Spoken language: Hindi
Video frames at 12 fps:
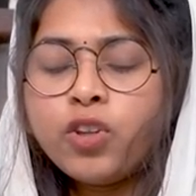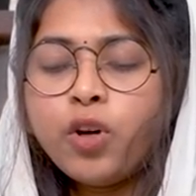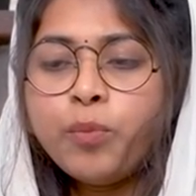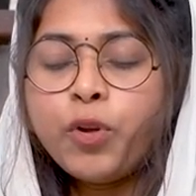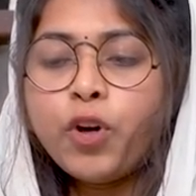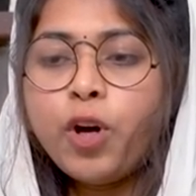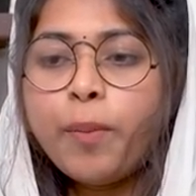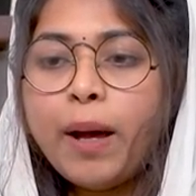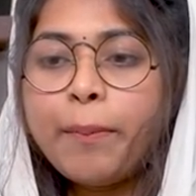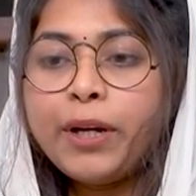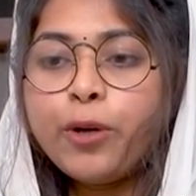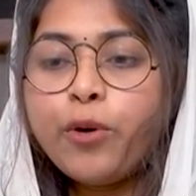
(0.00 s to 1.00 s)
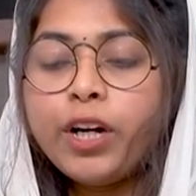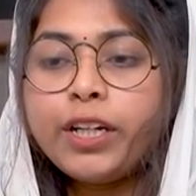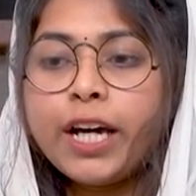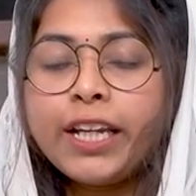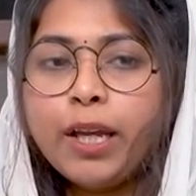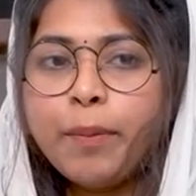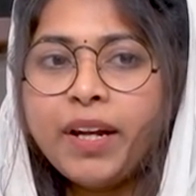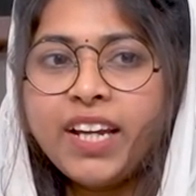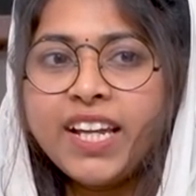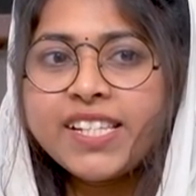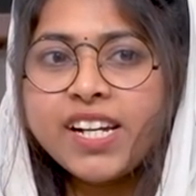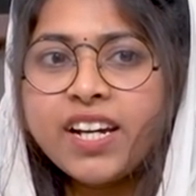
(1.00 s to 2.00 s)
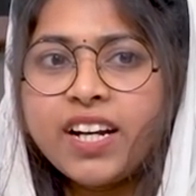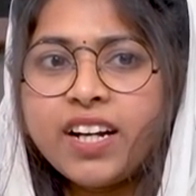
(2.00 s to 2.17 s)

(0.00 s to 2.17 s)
तुम दोनों बाप बेटों को ठरकी बना नहीं जा